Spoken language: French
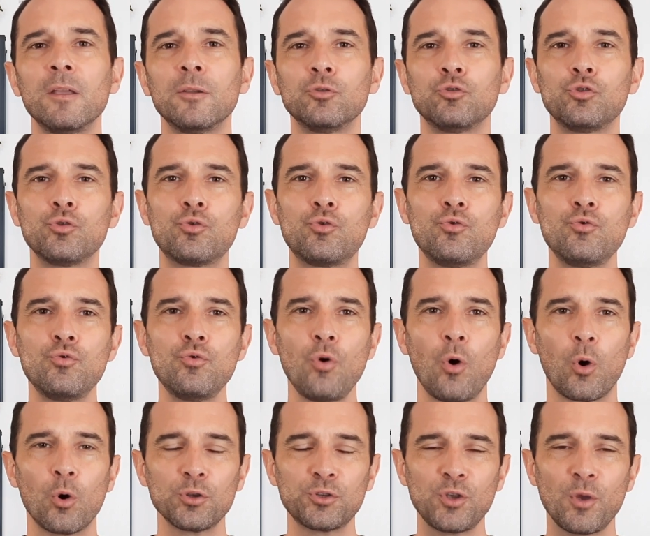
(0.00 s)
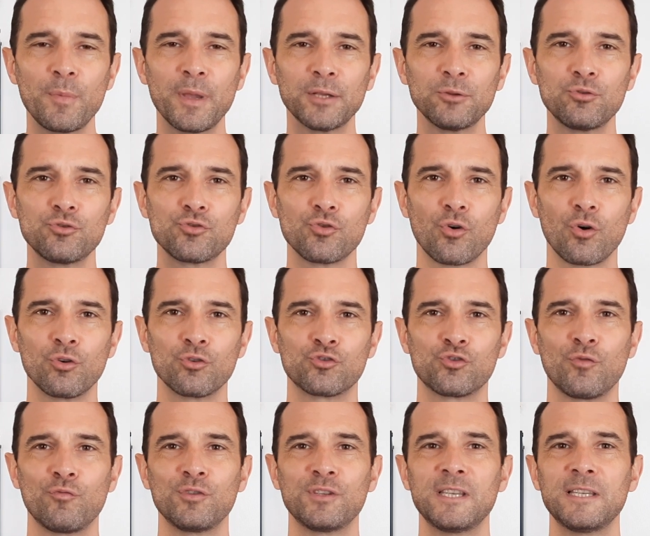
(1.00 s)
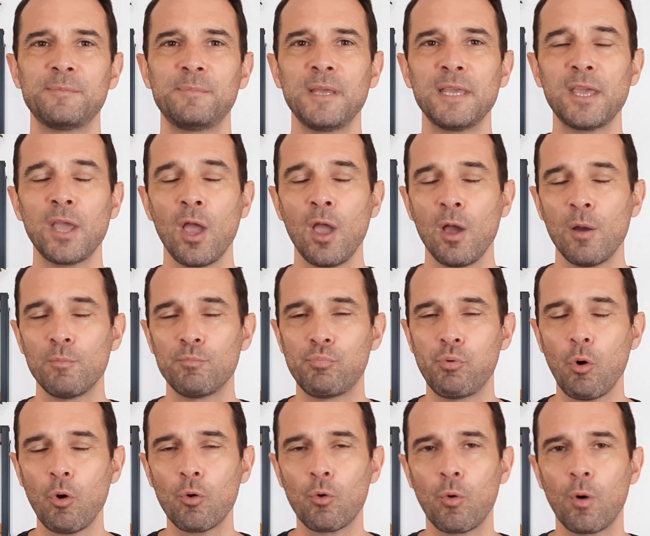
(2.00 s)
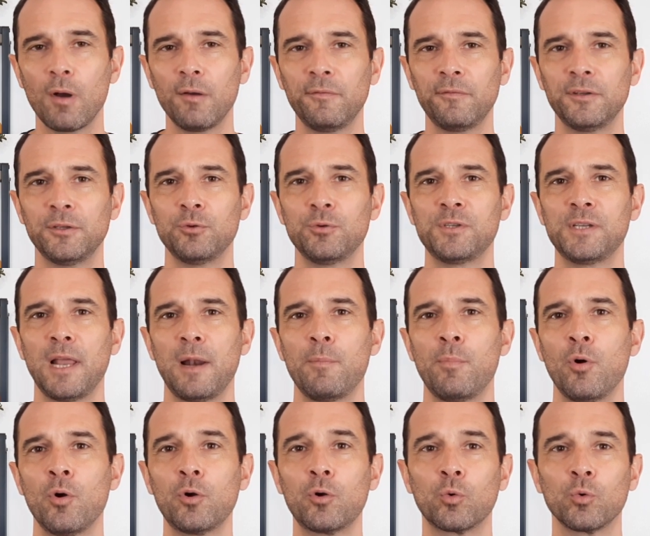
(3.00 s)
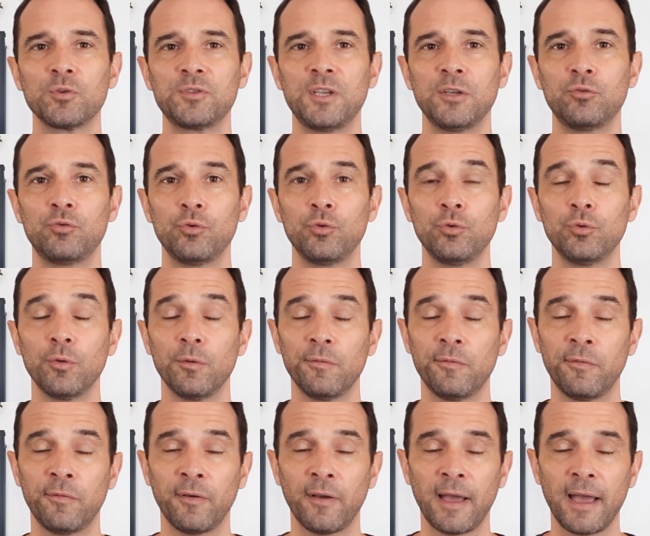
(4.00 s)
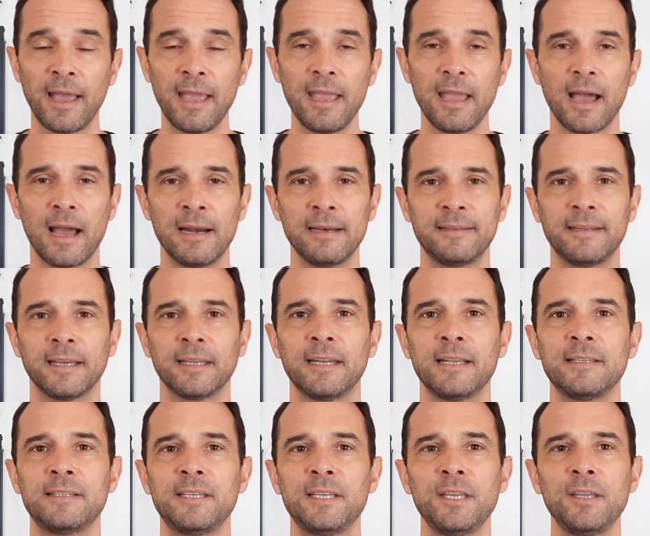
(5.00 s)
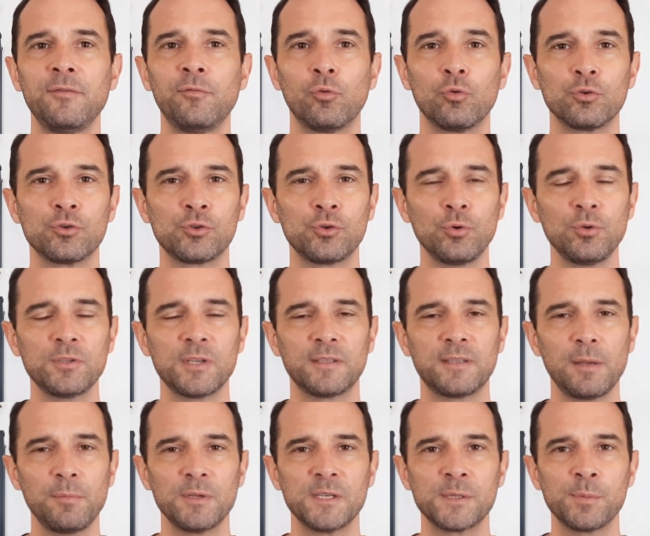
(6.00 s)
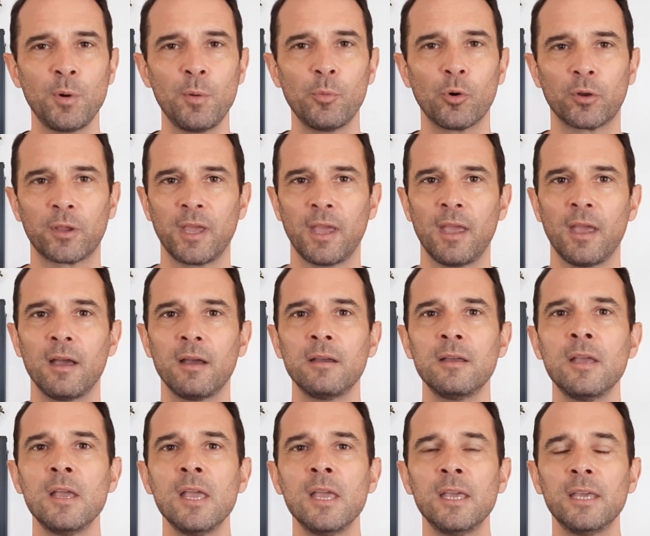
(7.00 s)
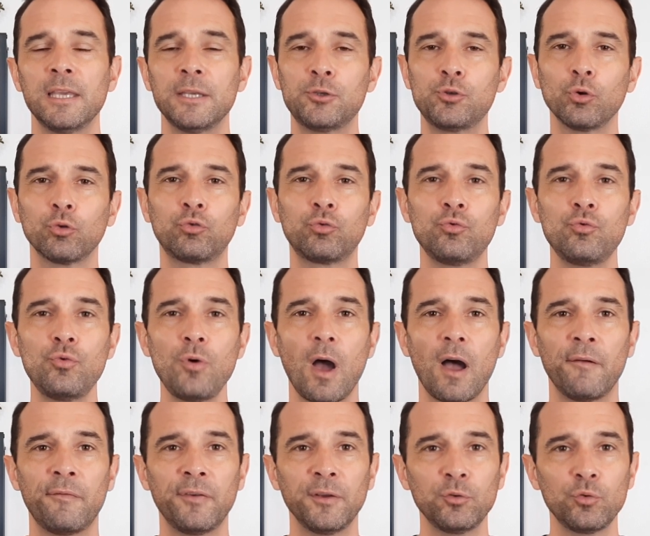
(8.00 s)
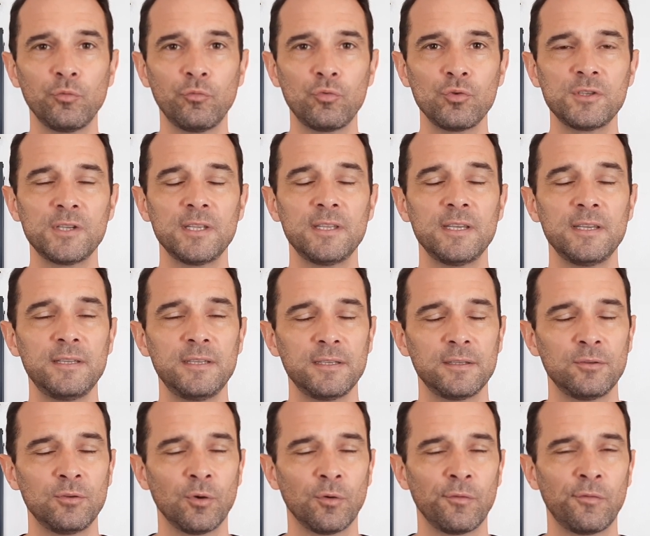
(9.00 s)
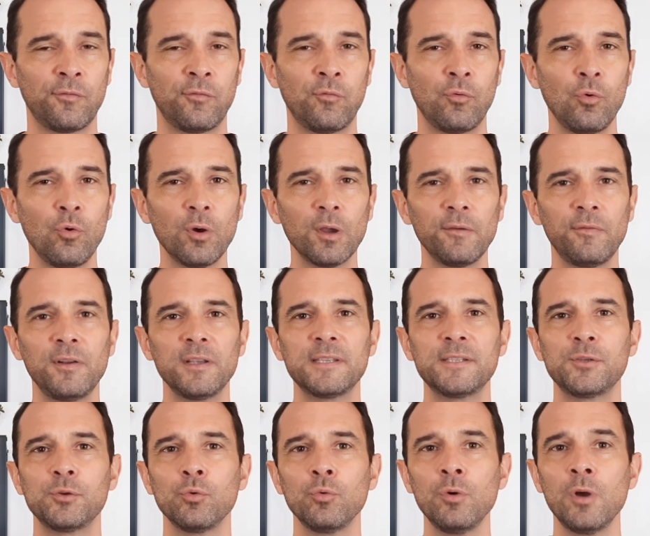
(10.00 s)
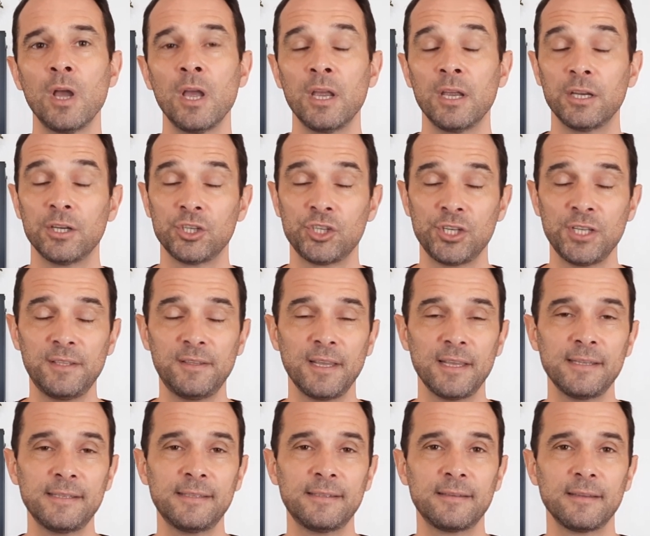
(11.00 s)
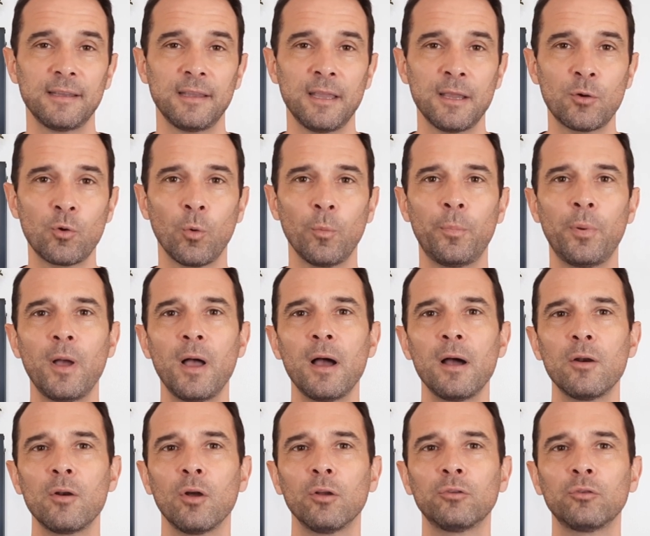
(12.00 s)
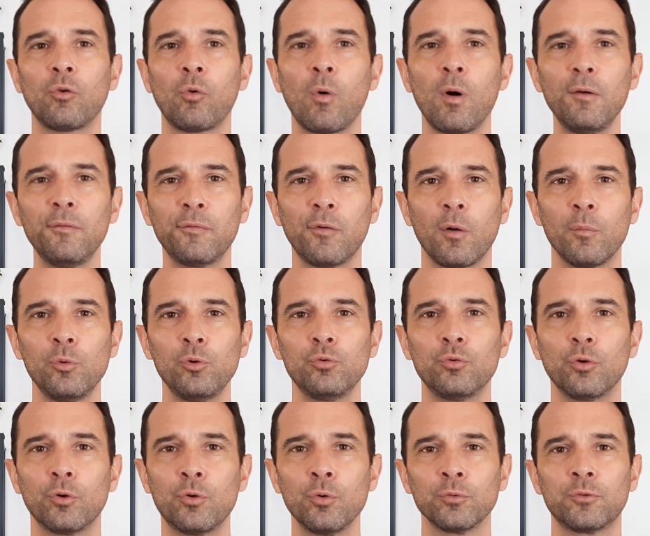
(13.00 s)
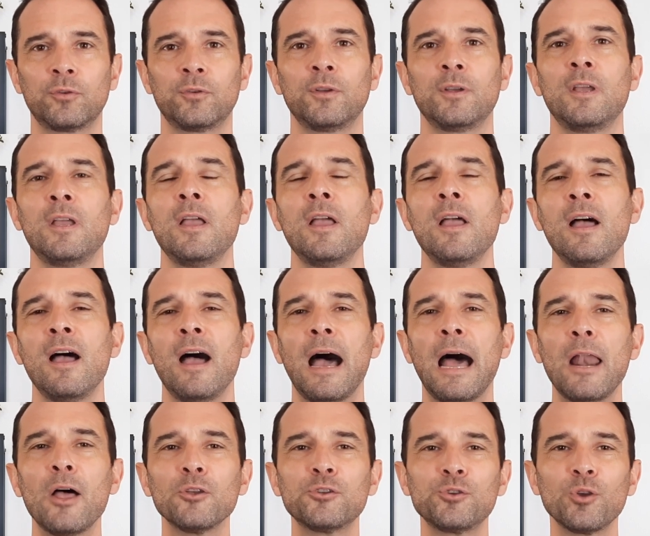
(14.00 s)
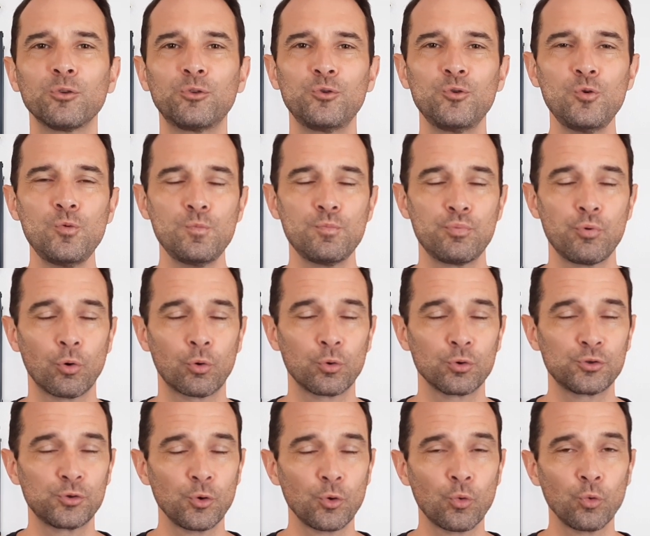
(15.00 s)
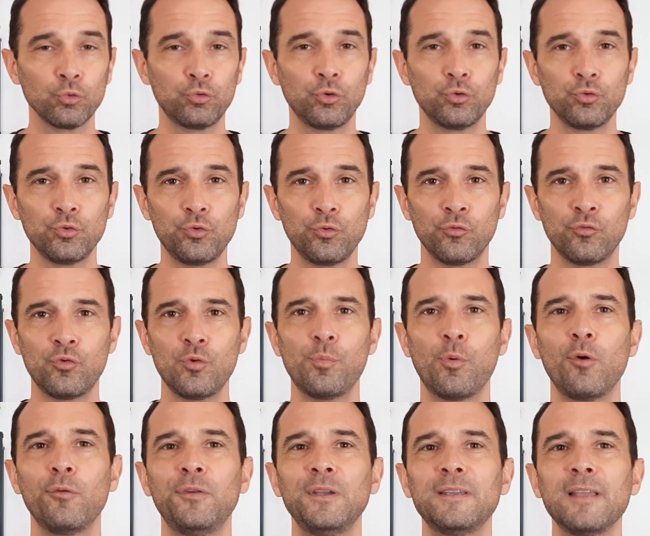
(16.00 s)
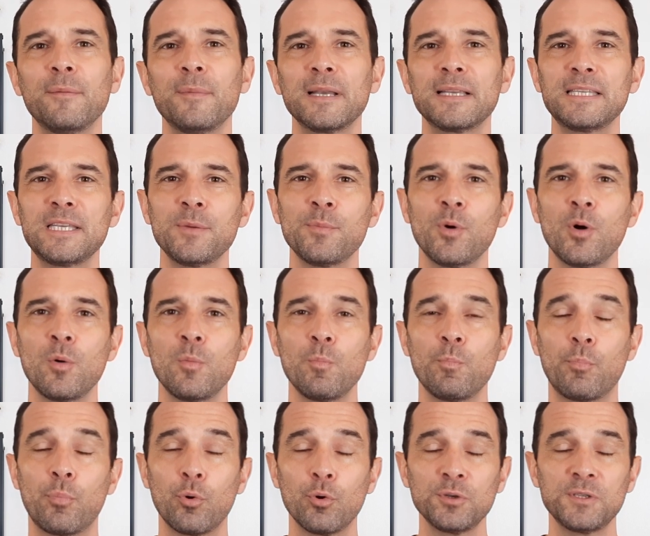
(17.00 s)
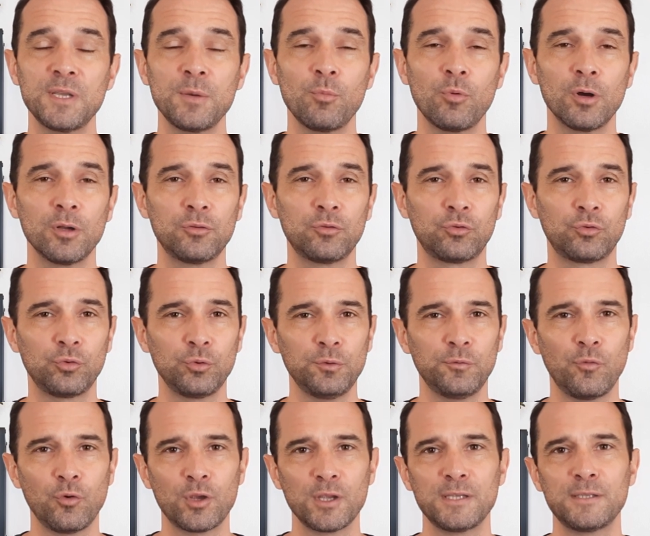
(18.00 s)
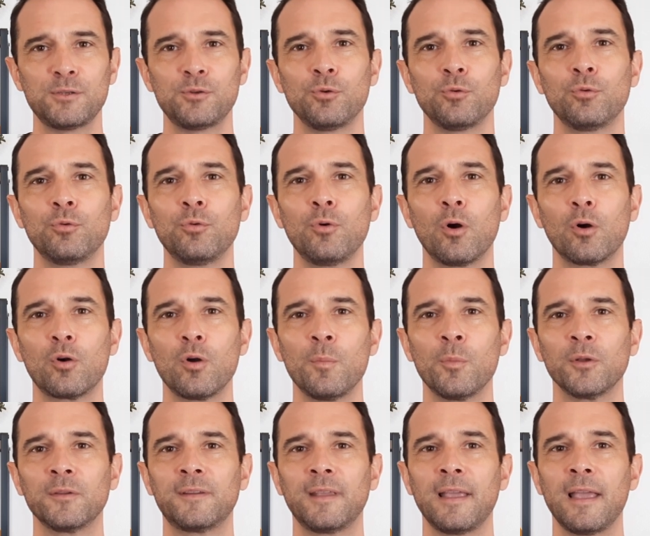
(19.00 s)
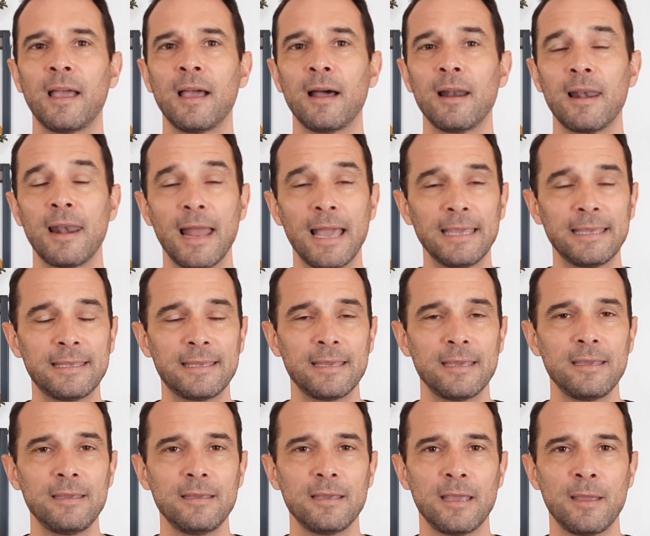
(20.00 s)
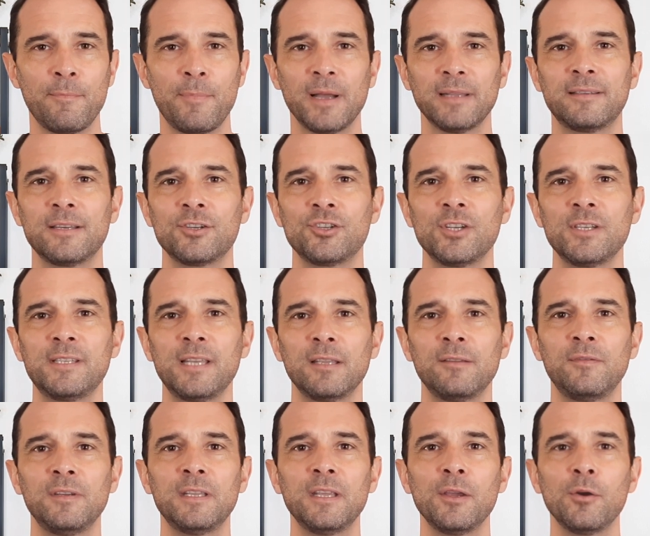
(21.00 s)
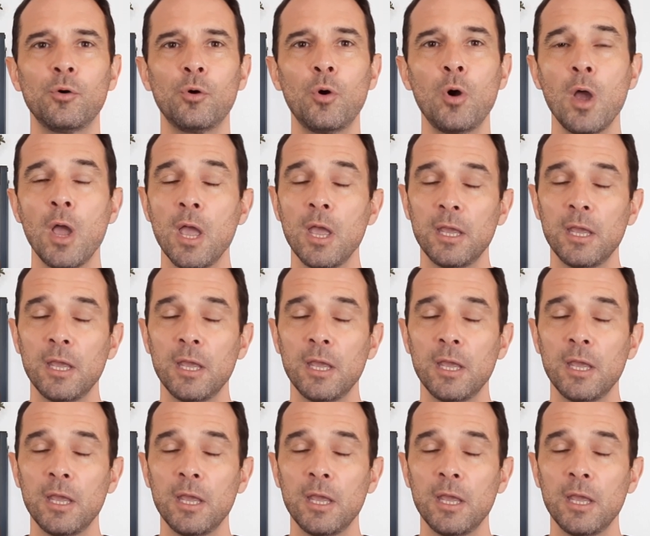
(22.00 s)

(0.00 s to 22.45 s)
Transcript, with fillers: Du coup, au sommaire du jour, je vous explique pourquoi Fiducial Bank constitue une vraie alternative aux autres établissements bancaires et surtout afin de vous aider dans vos réflexions, j'y teste et compare leurs trois formules de compte. Alors surtout, pour que ce contenu vous profite un maximum, posez-moi toutes vos questions en commentaire, likez et partagez cette vidéo.